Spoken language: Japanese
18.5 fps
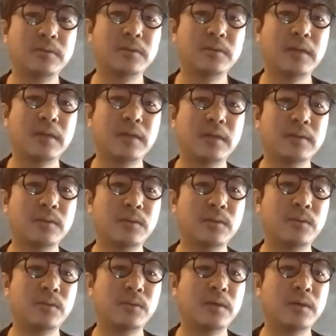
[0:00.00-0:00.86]
間の
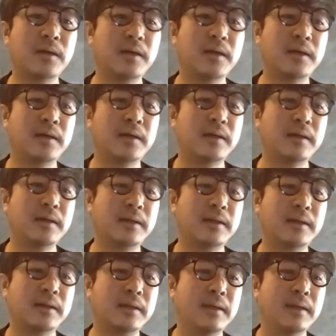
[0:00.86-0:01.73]
方が、
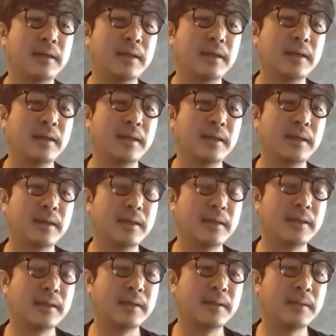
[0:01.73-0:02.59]
えー、
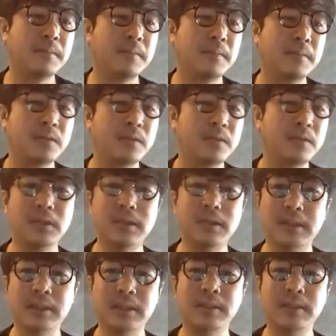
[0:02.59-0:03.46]

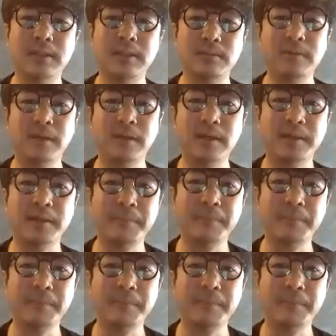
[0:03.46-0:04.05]
マジョリティっていうか、